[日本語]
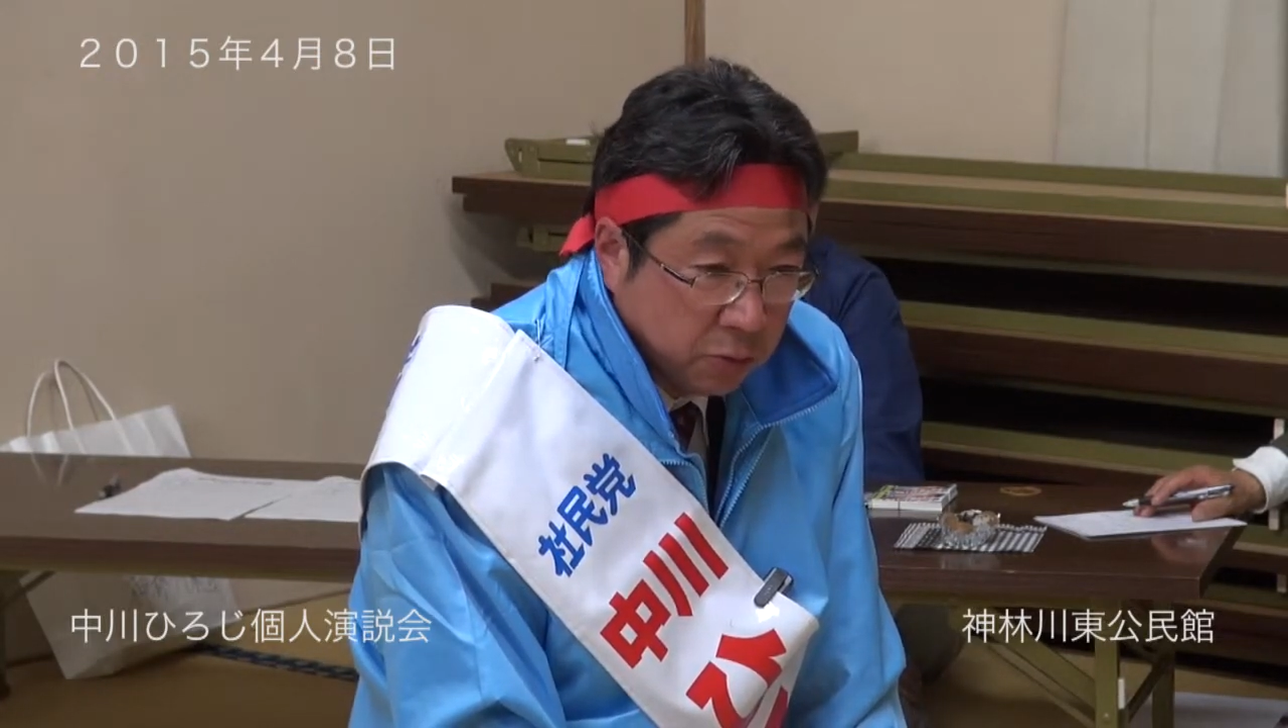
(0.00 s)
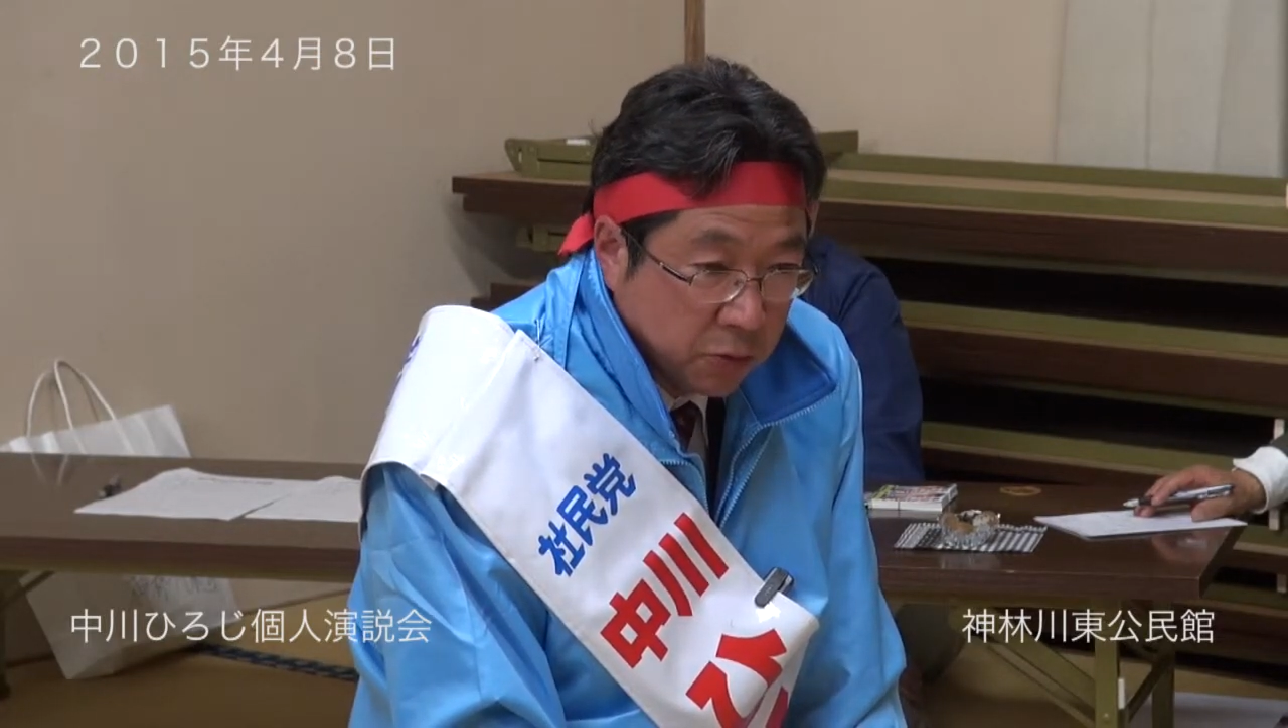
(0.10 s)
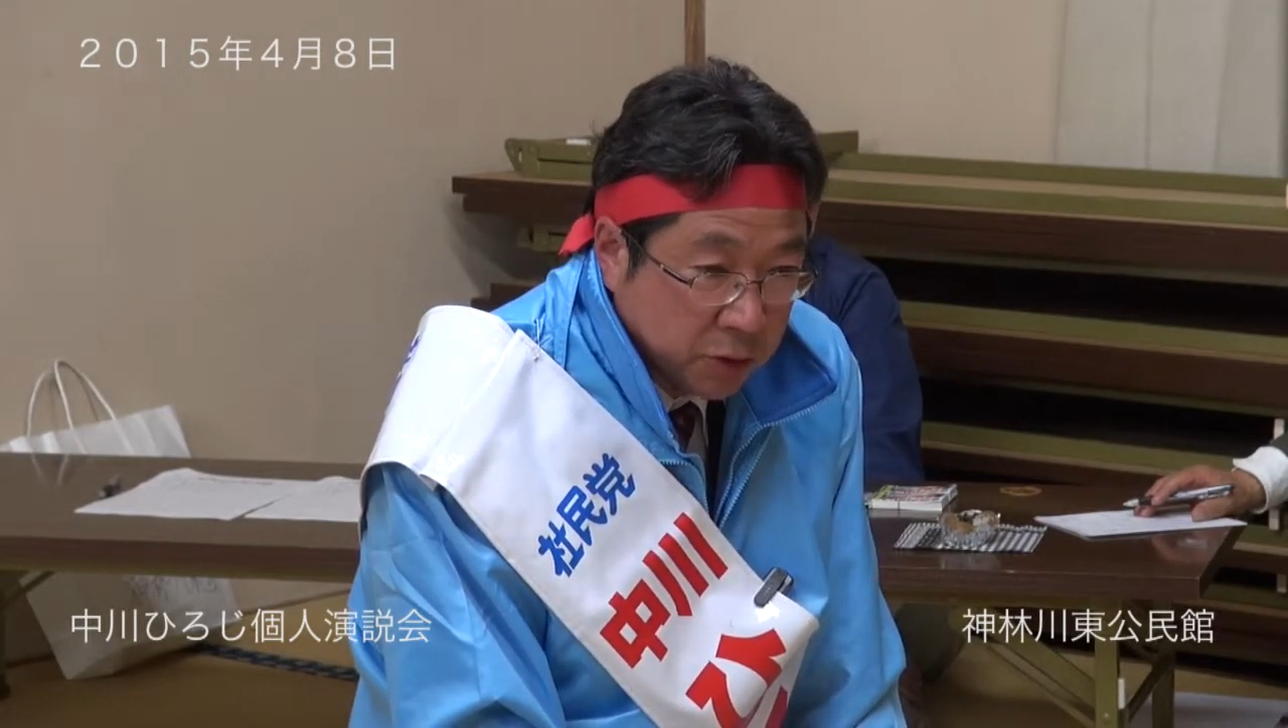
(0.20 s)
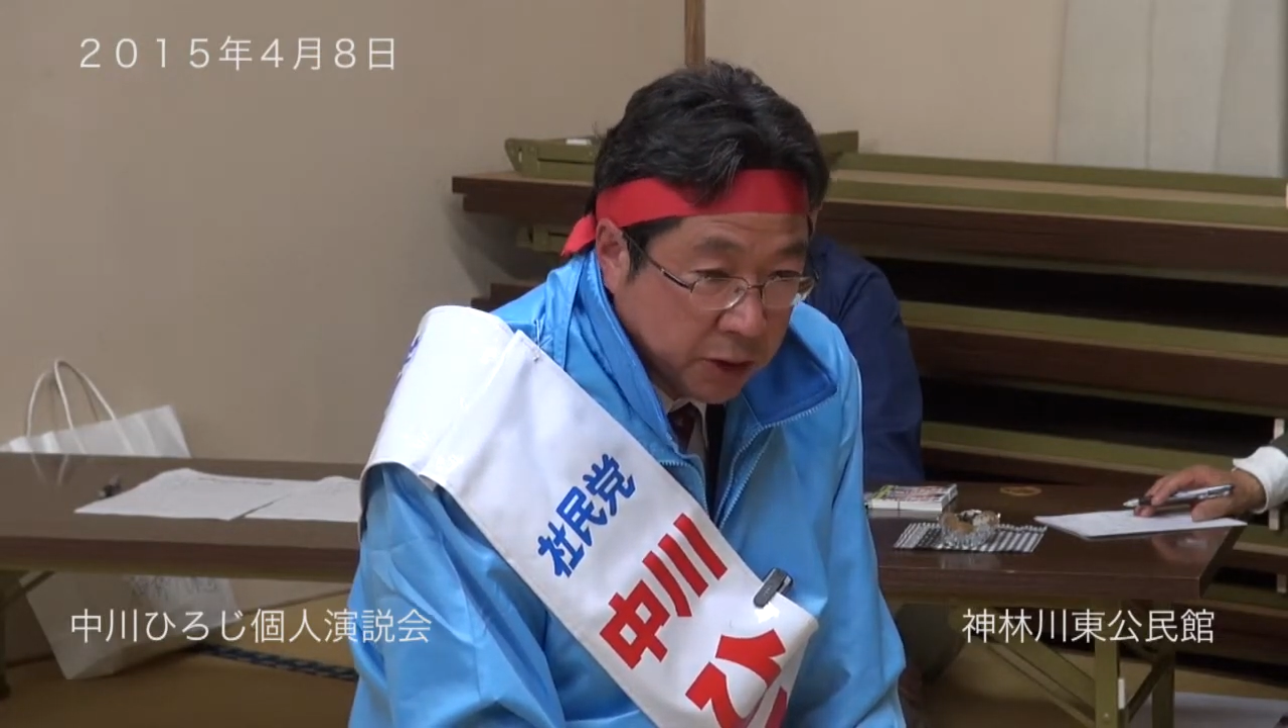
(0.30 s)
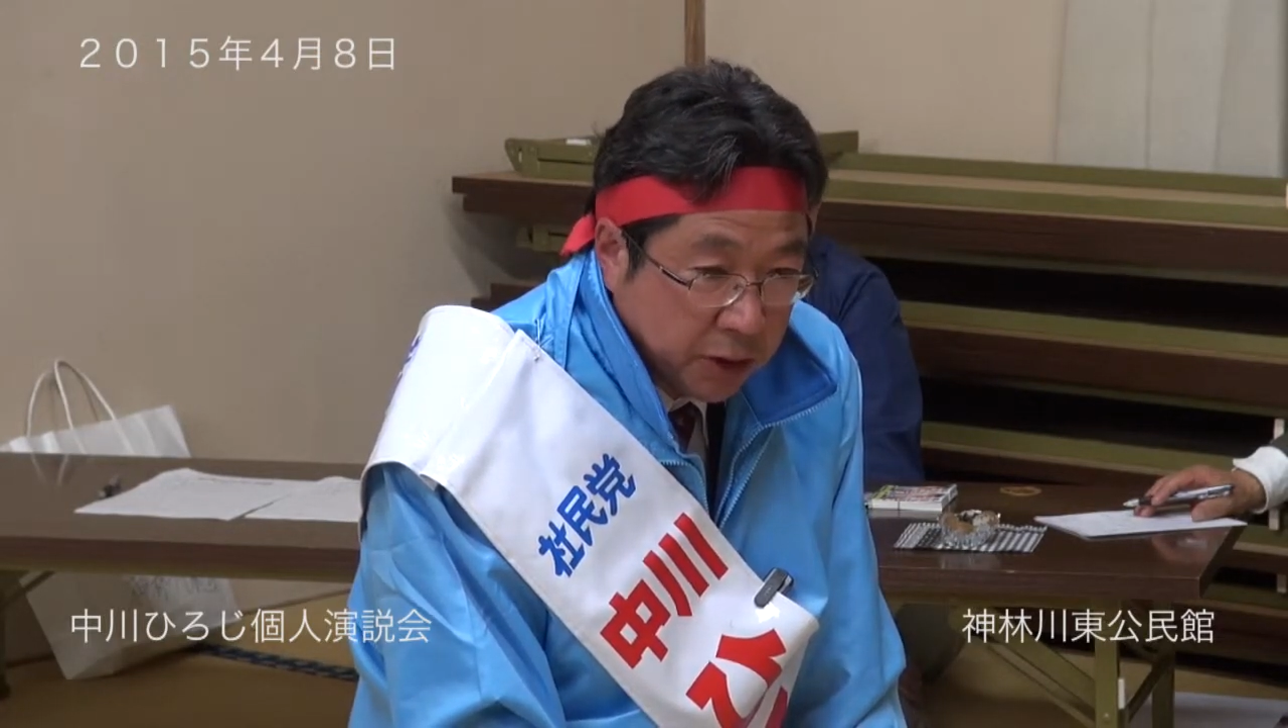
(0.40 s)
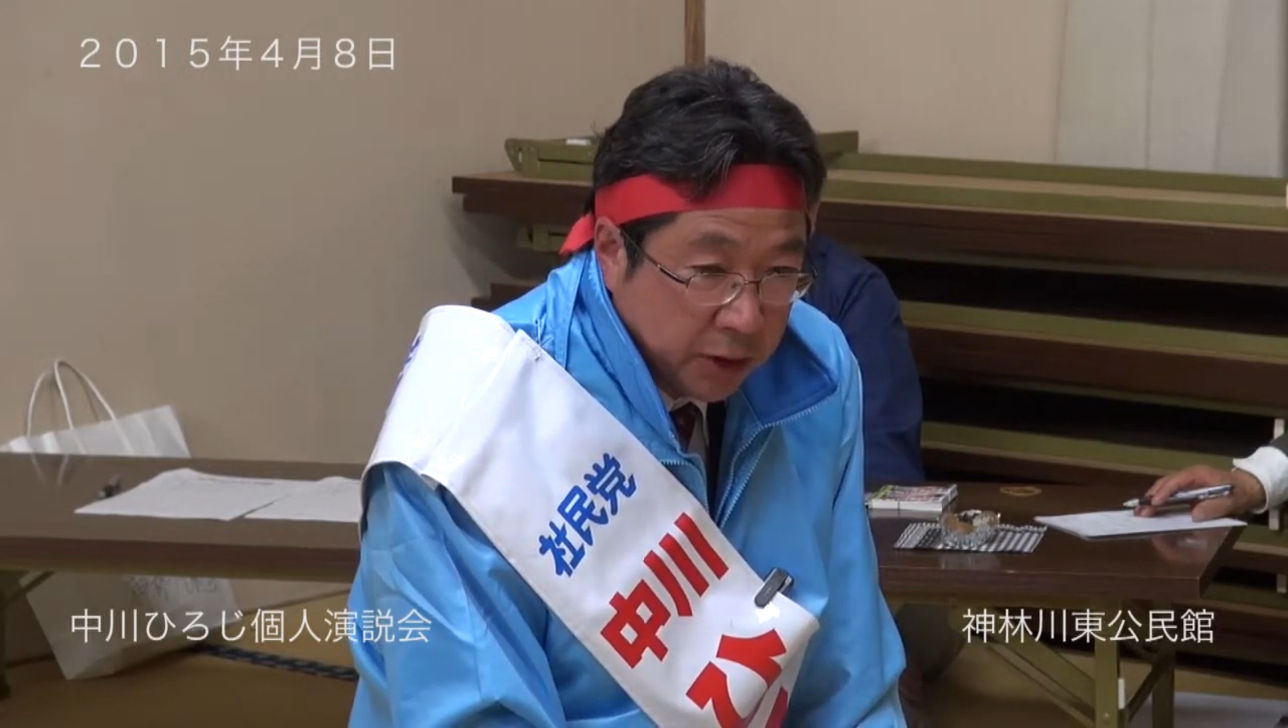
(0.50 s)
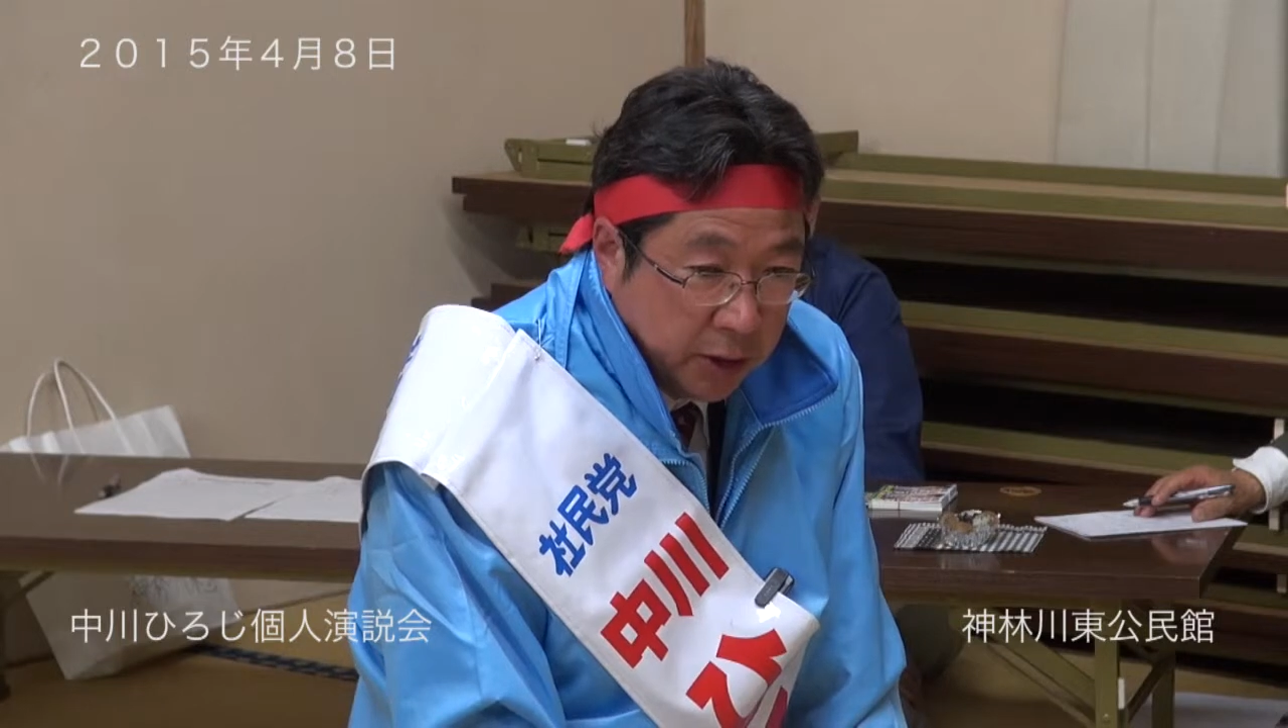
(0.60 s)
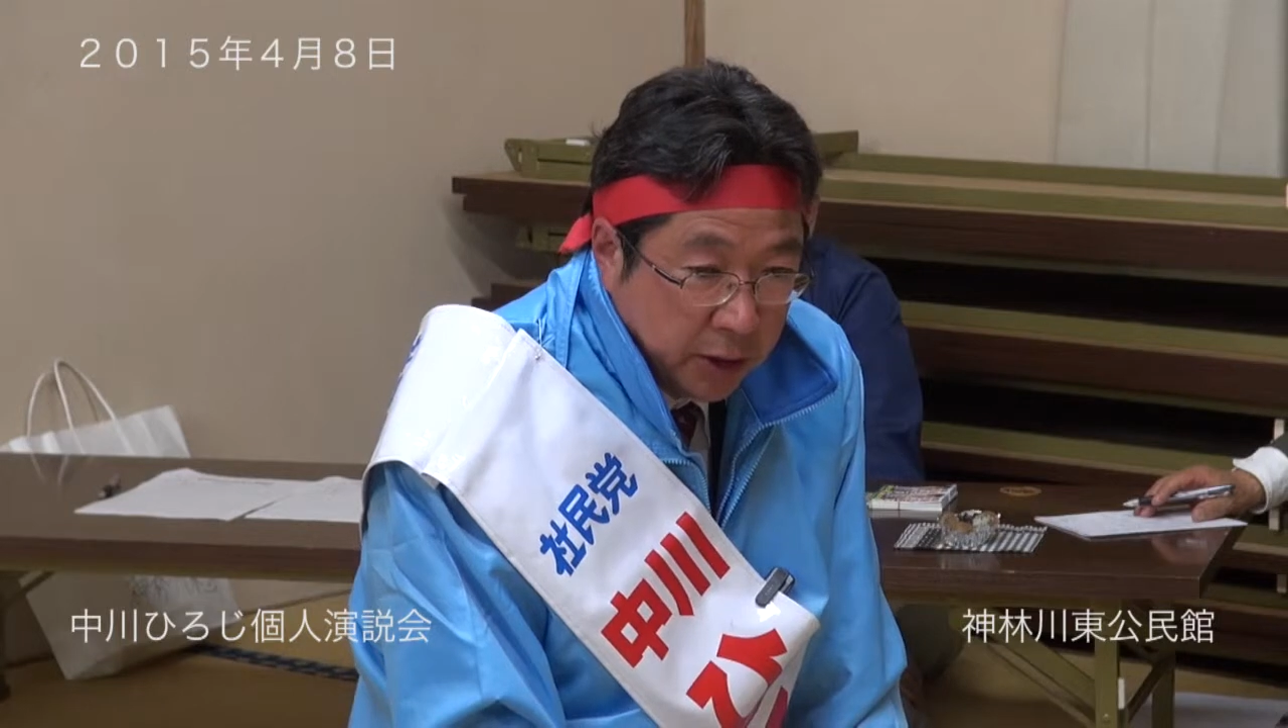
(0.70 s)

榜して